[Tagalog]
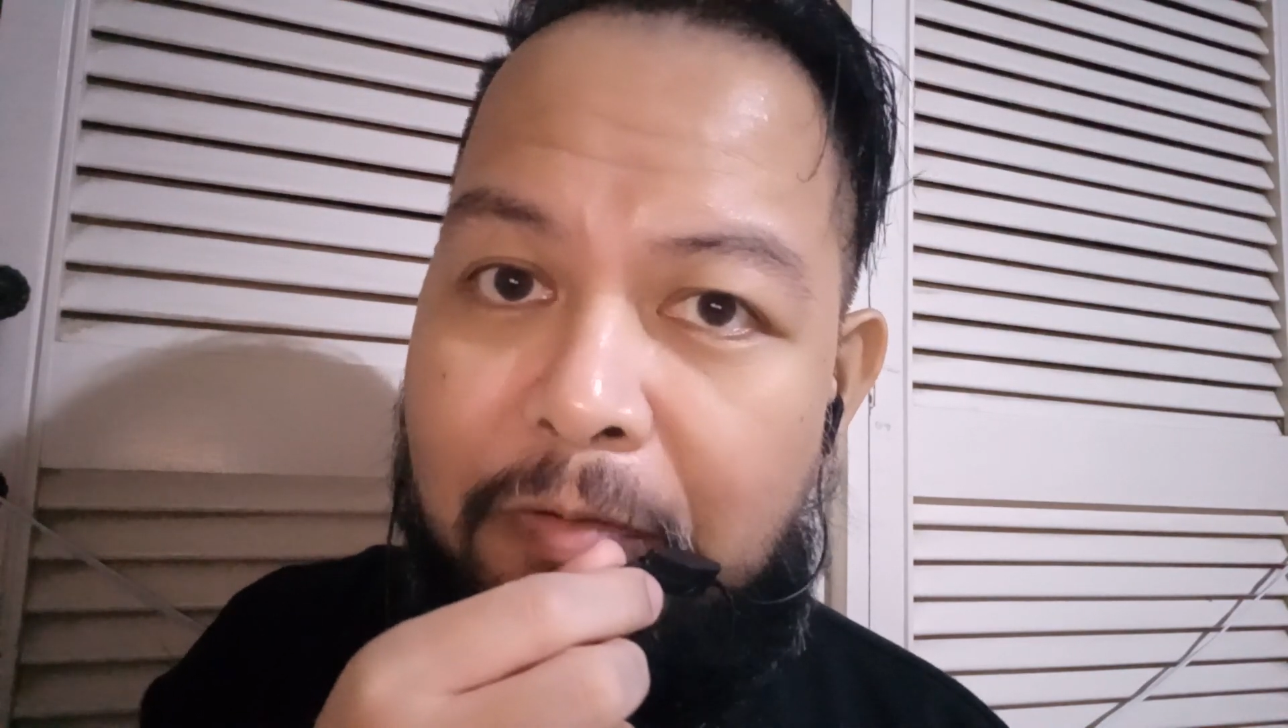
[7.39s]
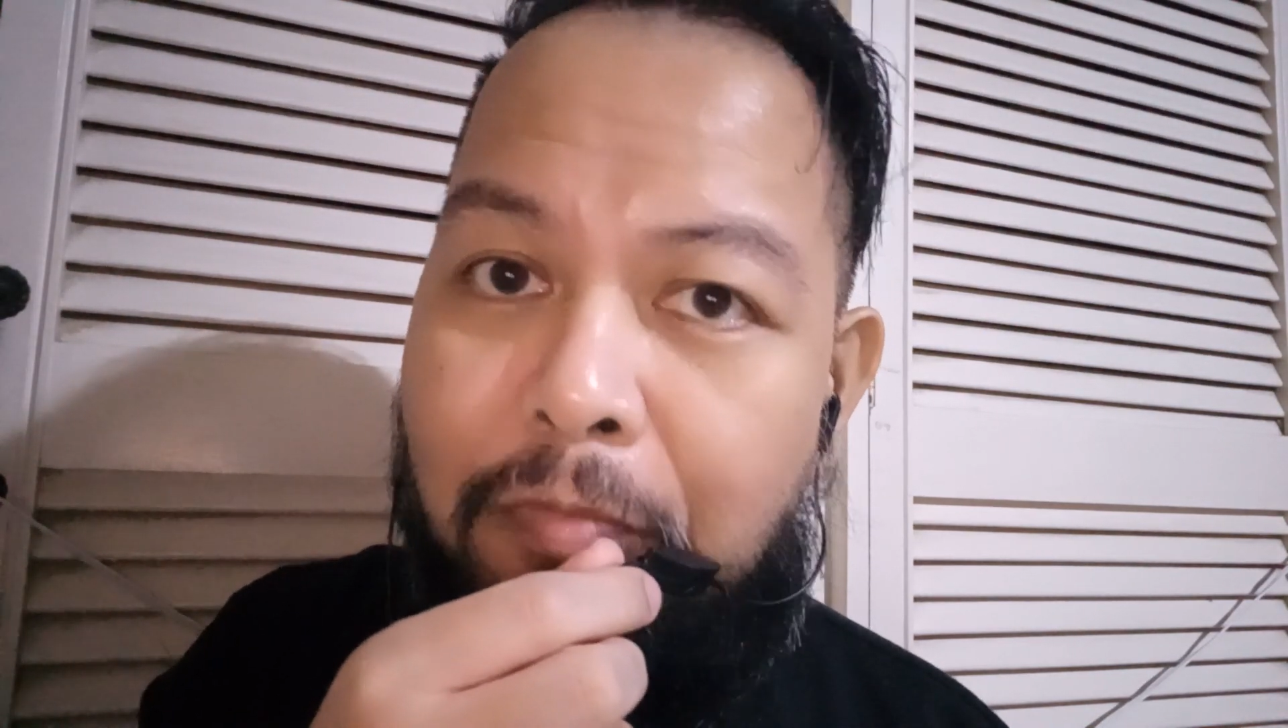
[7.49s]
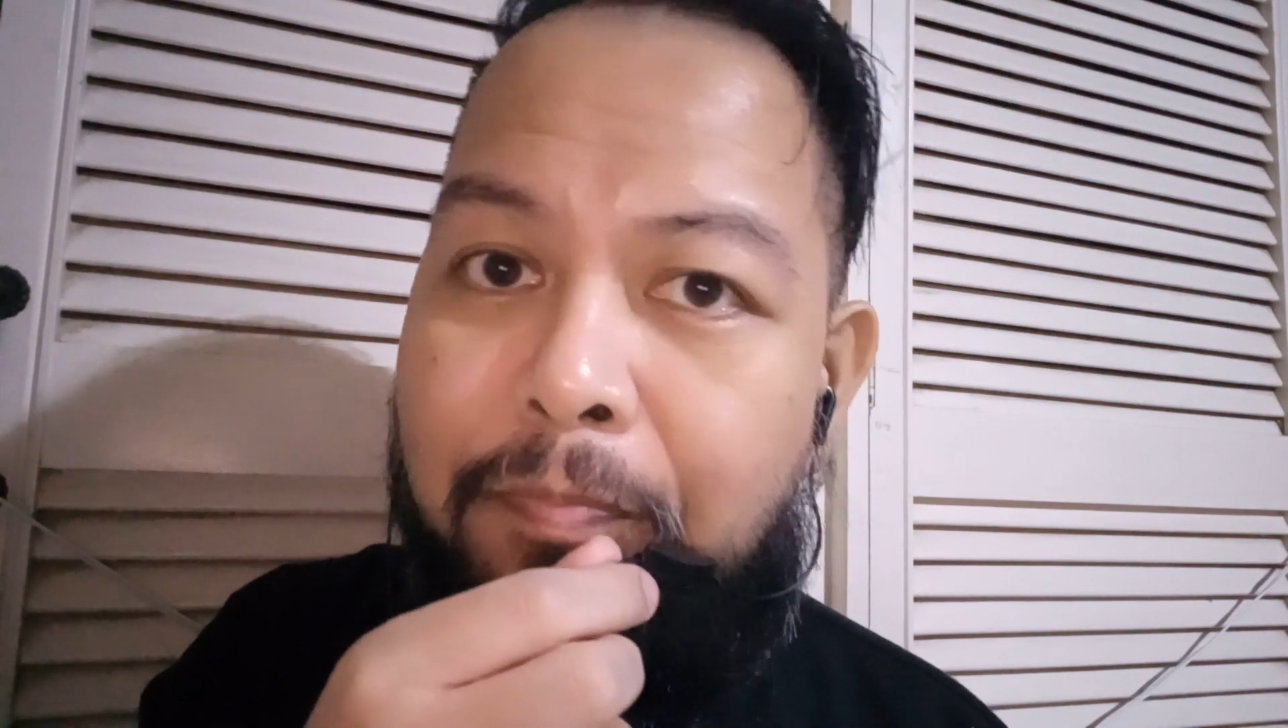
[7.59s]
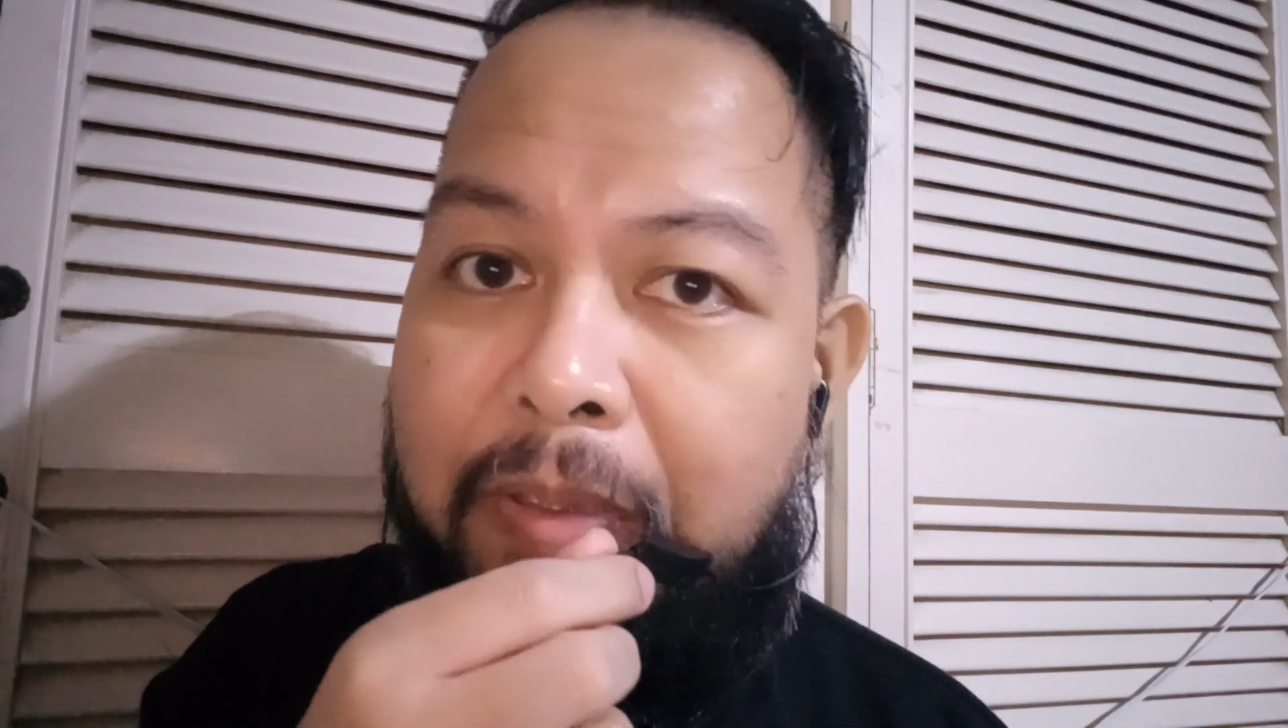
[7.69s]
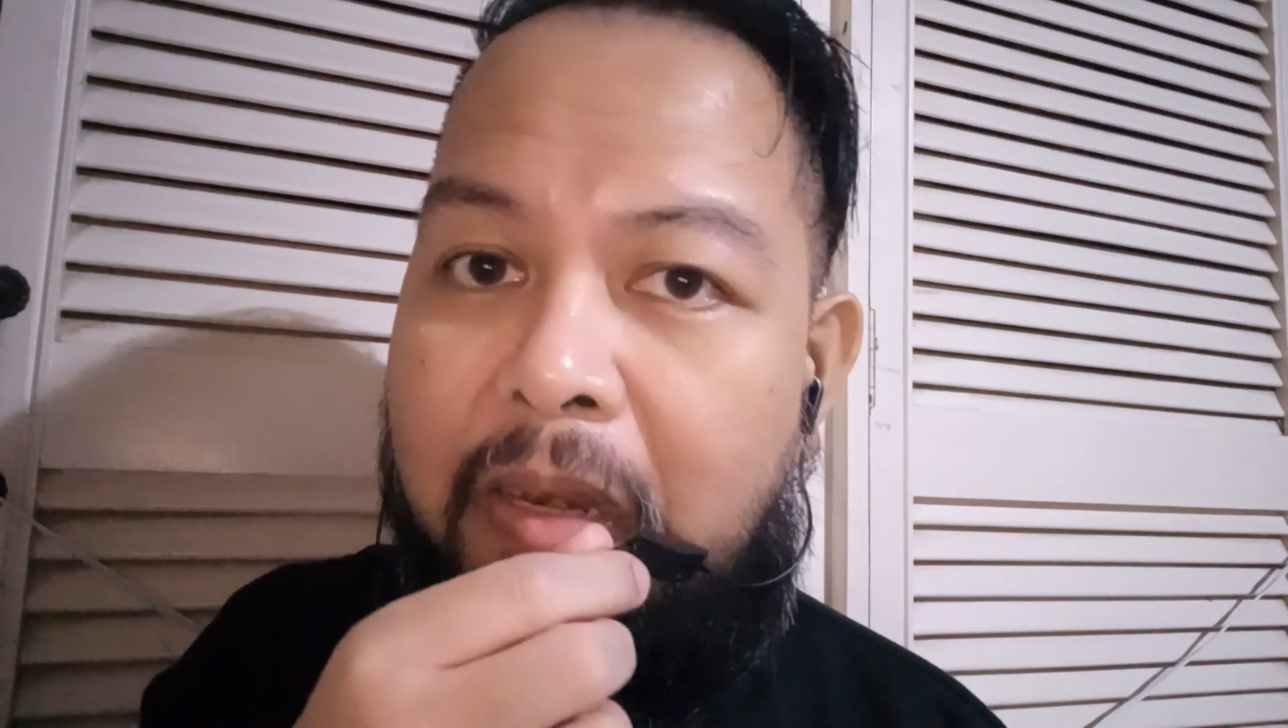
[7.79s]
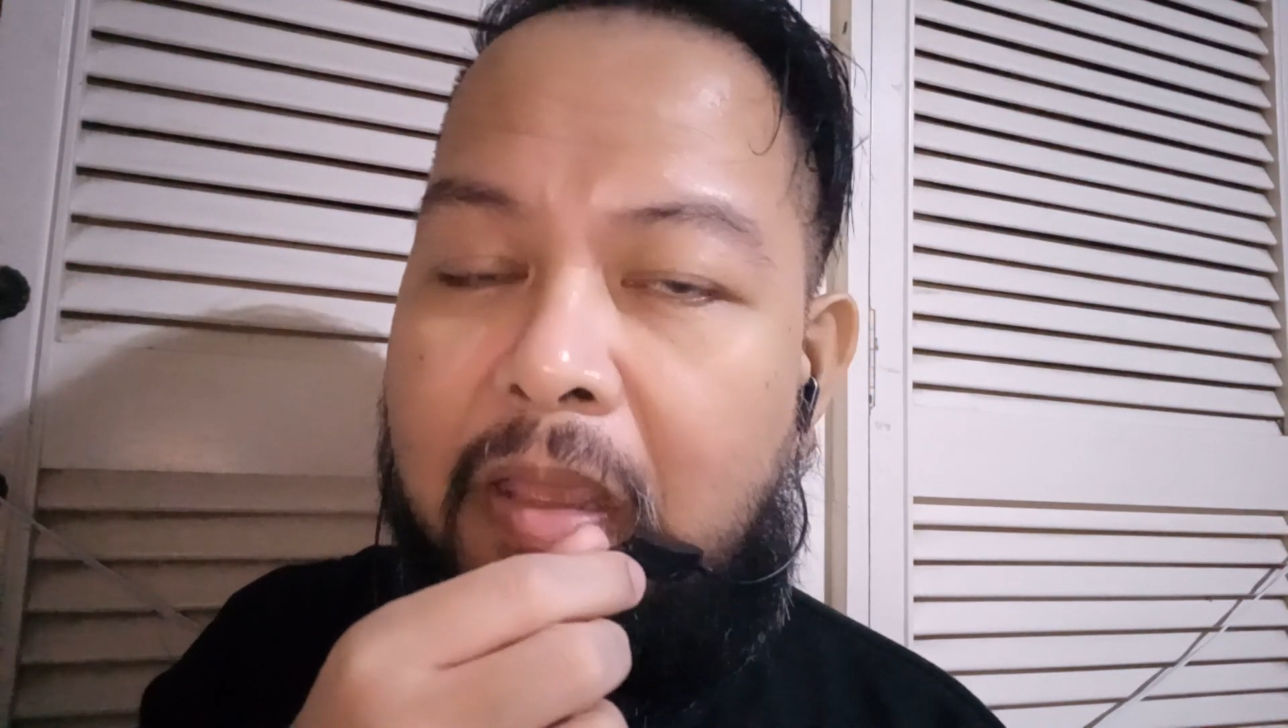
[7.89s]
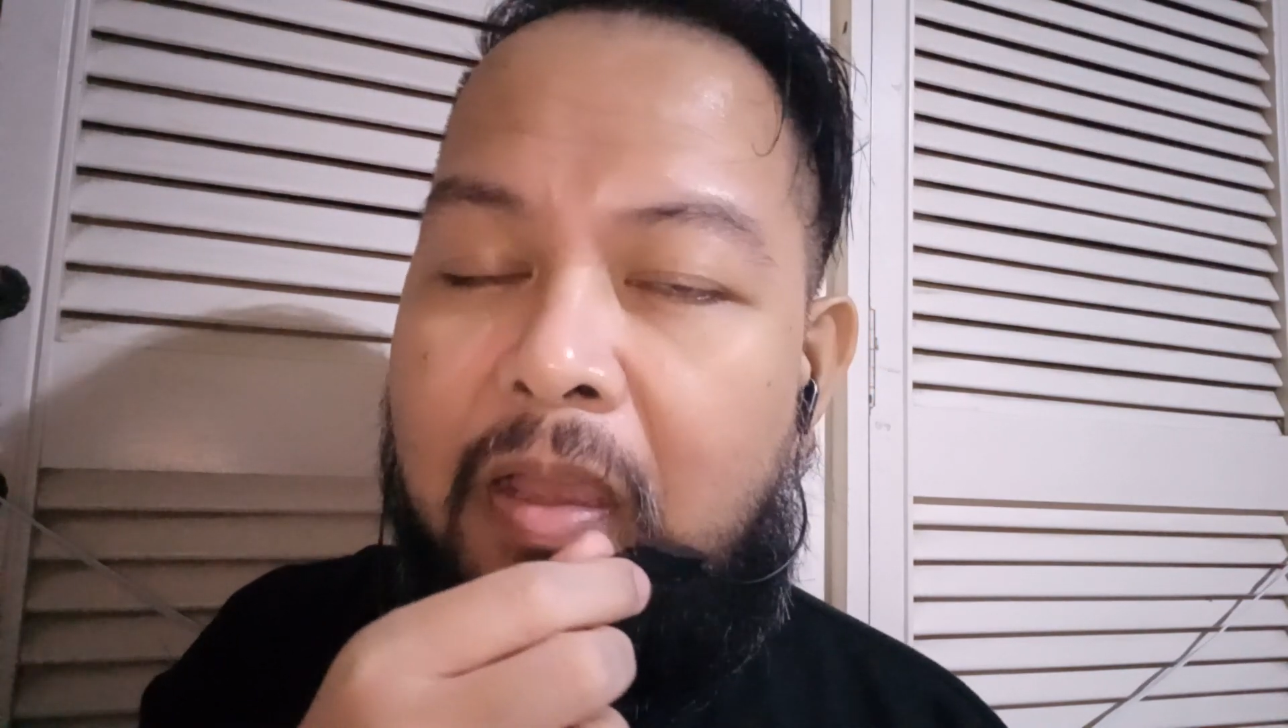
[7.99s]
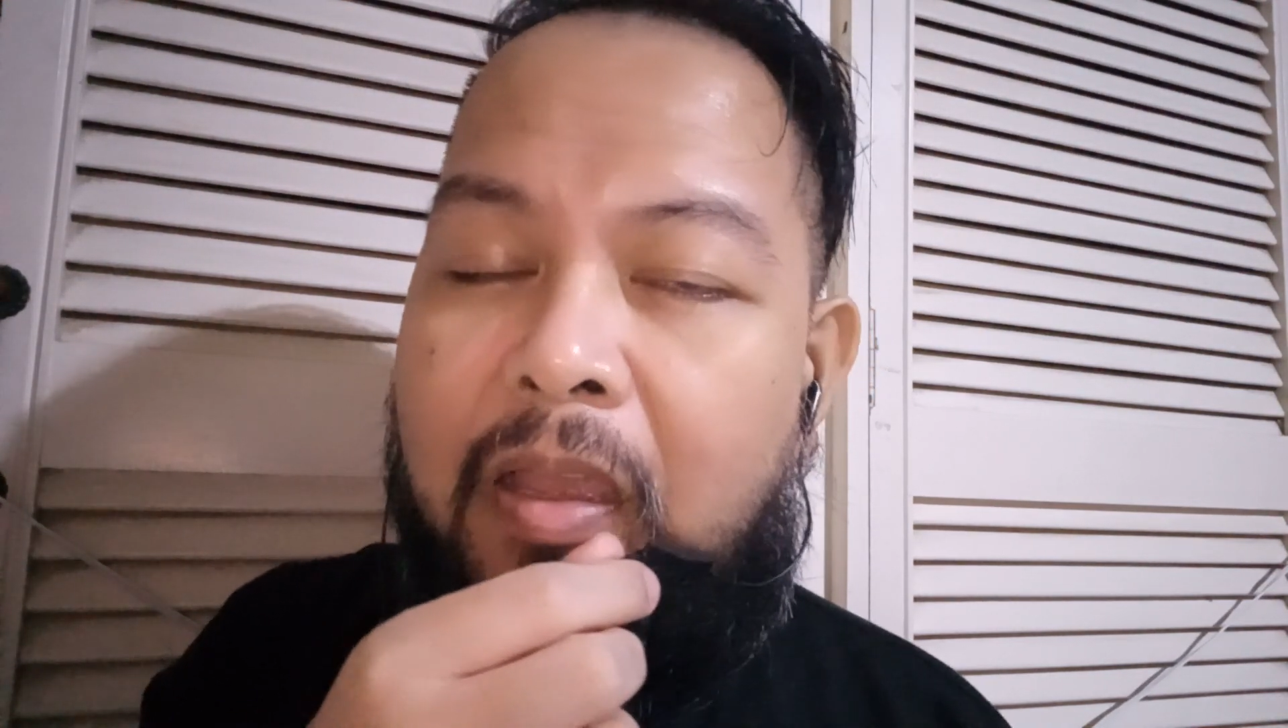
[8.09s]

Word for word: kumpil